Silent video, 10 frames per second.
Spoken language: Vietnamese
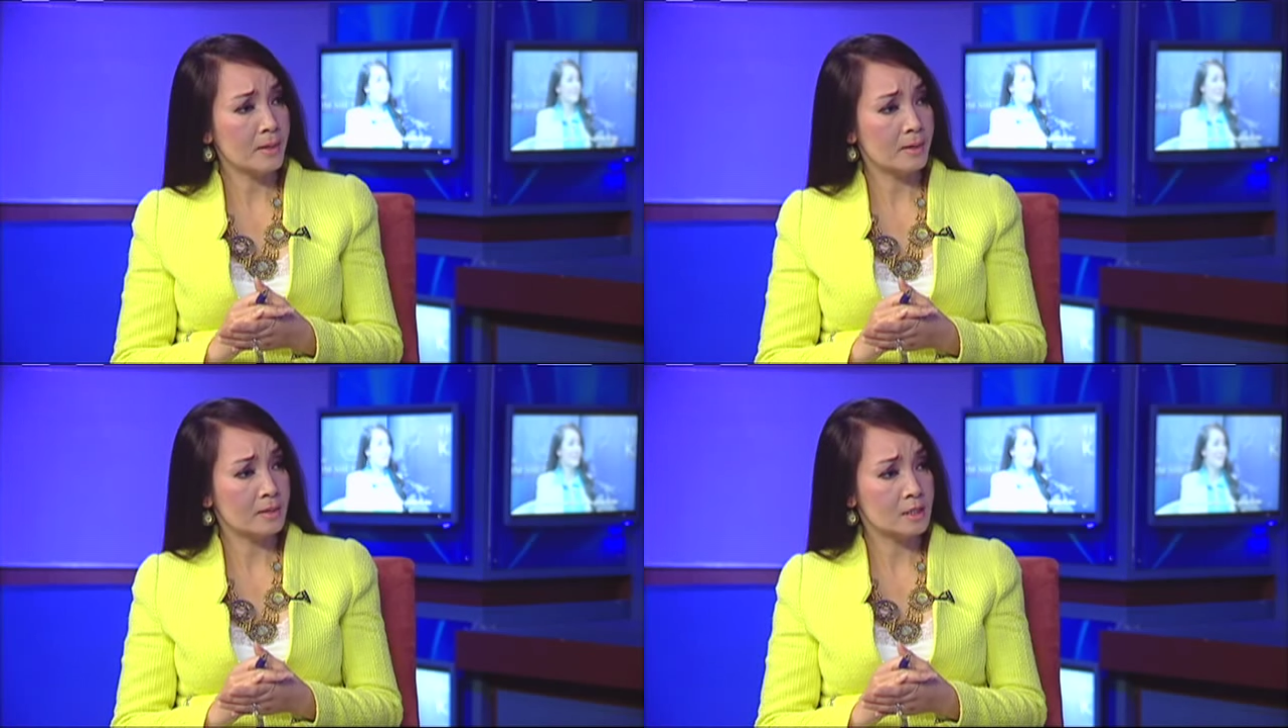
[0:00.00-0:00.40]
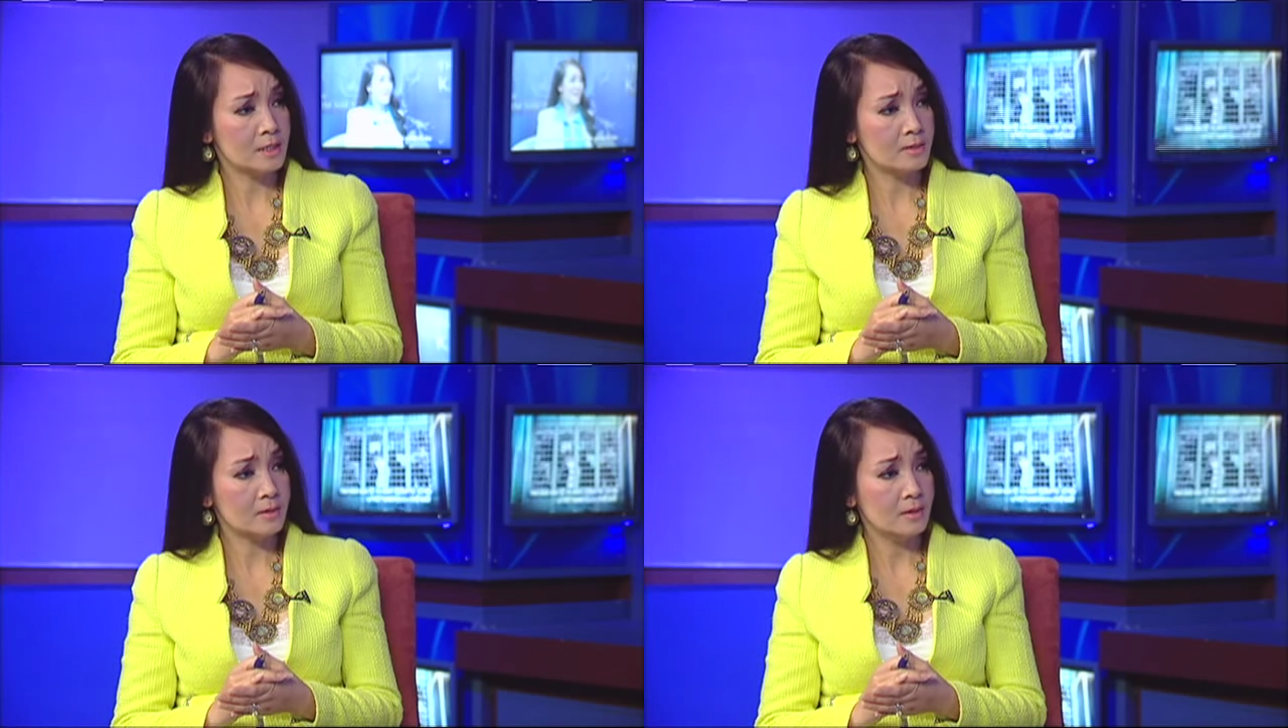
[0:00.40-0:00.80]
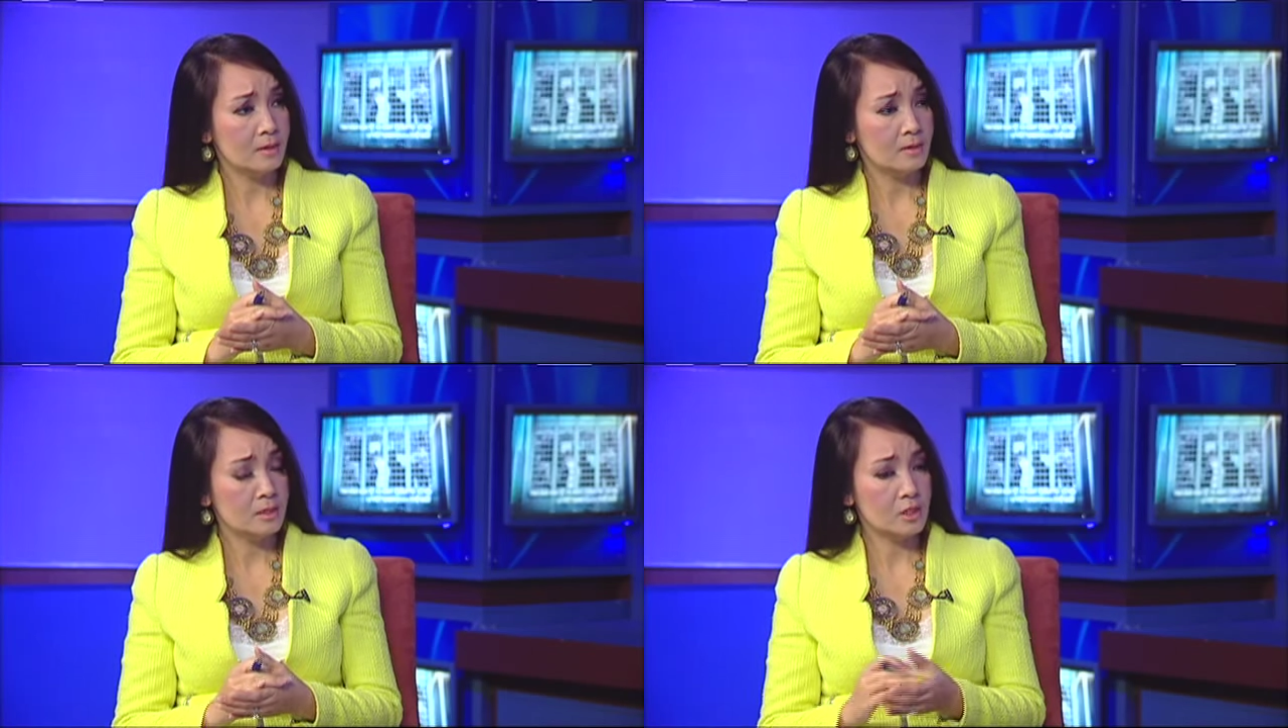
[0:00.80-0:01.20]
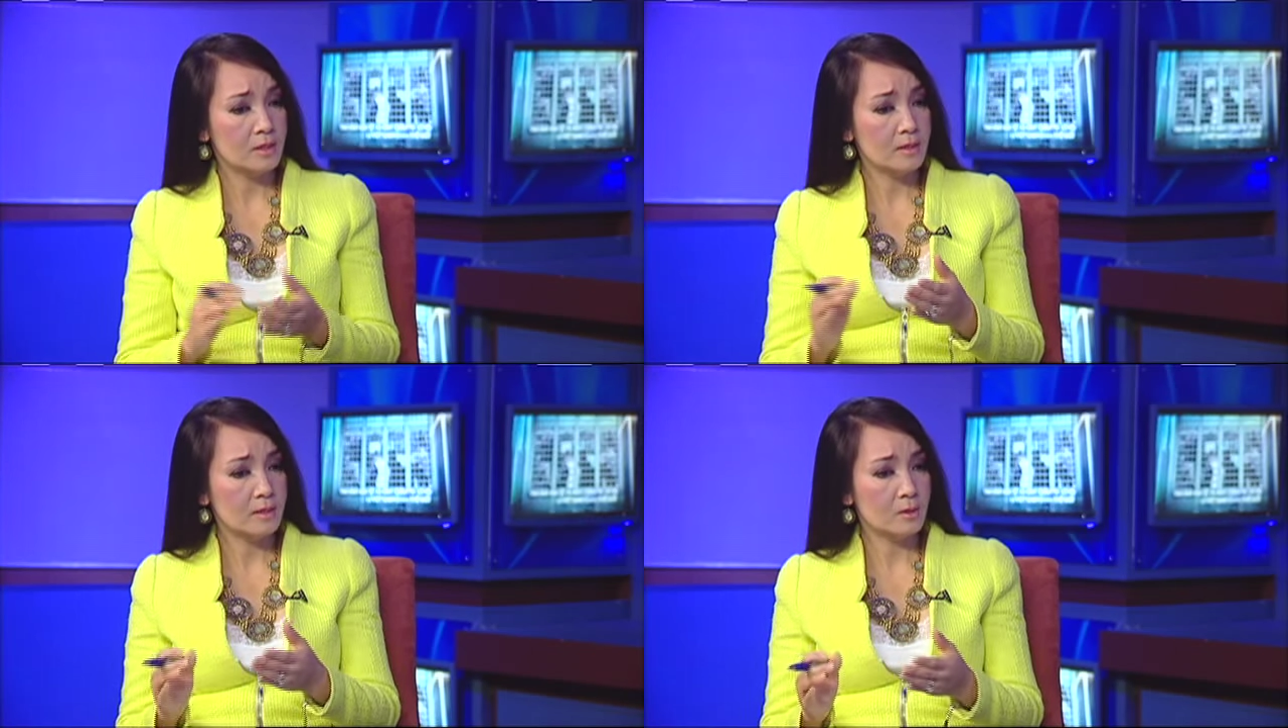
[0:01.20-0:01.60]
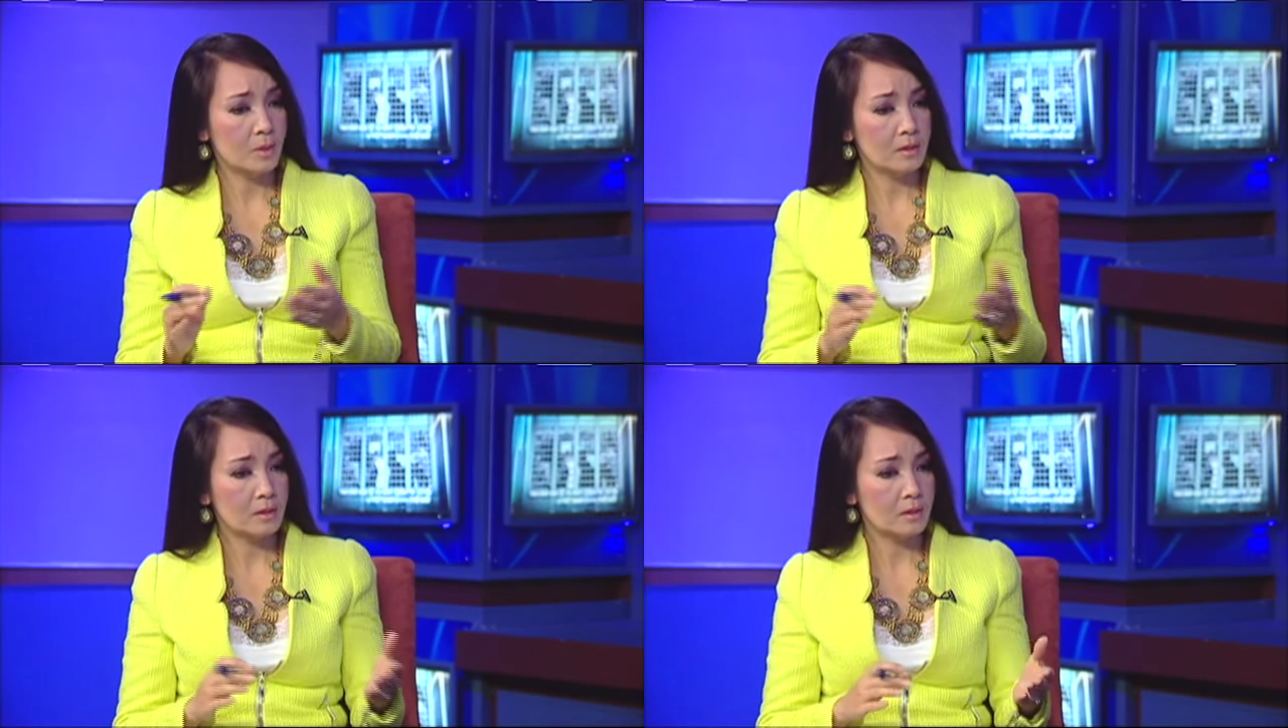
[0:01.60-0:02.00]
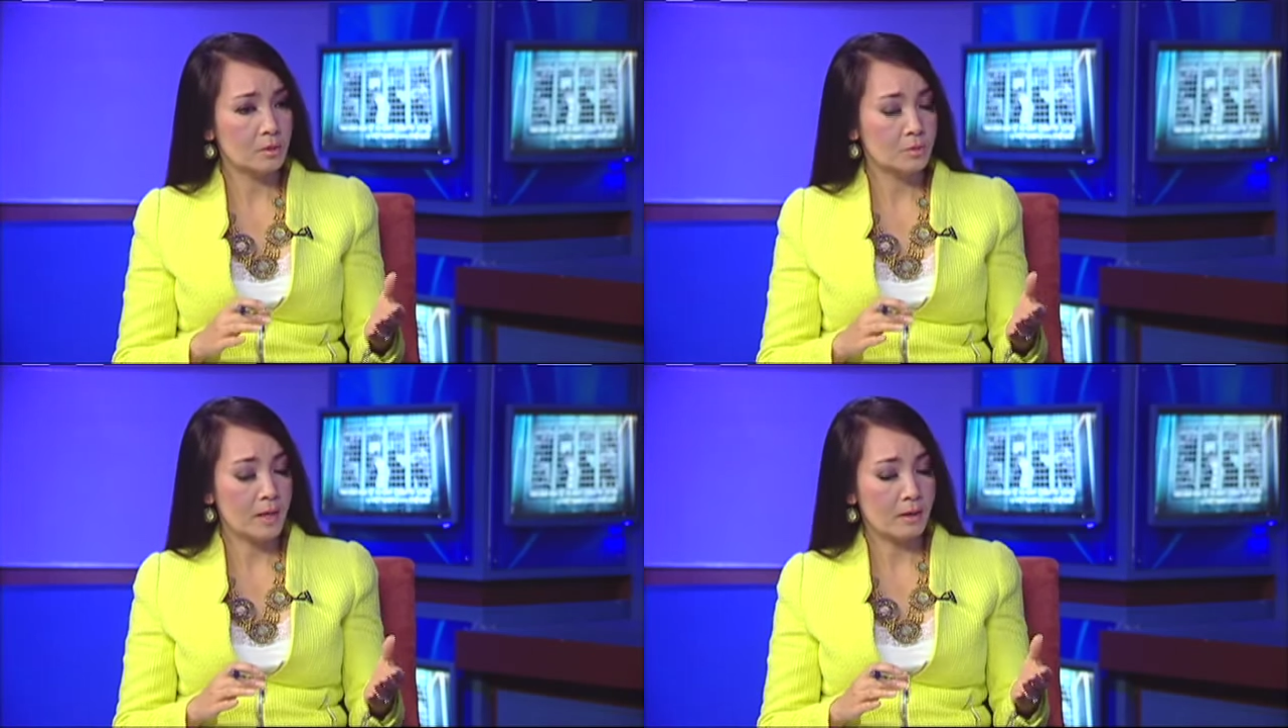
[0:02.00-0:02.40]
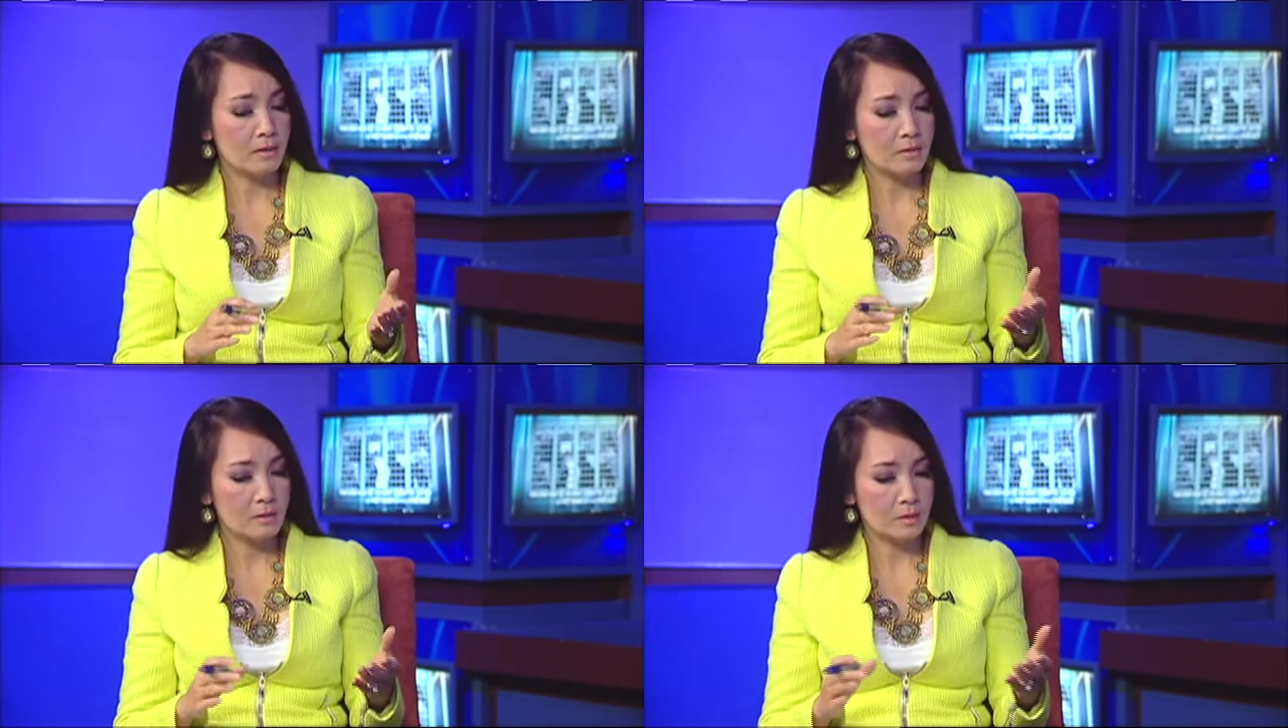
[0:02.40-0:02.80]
2009 thì cho đến nay thì Hoa Kỳ cũng đã